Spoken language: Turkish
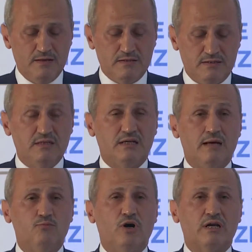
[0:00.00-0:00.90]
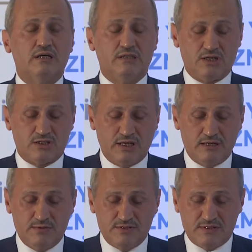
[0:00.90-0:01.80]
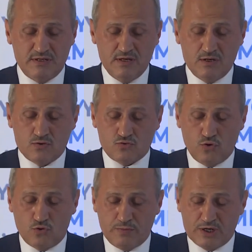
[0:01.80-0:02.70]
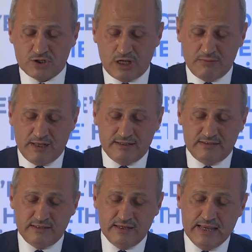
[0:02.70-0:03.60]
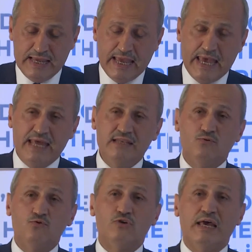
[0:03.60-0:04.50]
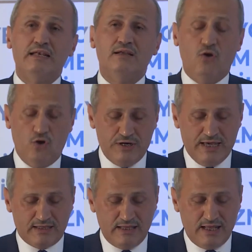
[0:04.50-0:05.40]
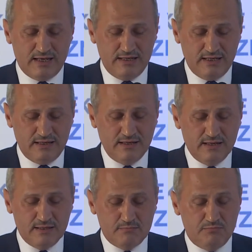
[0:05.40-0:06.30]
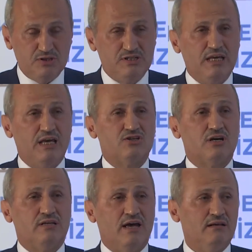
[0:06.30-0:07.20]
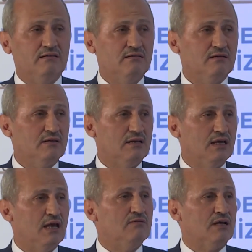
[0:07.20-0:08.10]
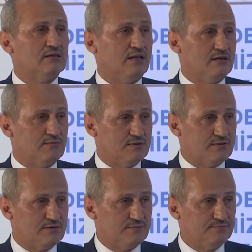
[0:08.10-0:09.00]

Zira bu arkadaşlarımız zoru başarmanın en güzel örneklerini bize yaşatan evlatlarımız.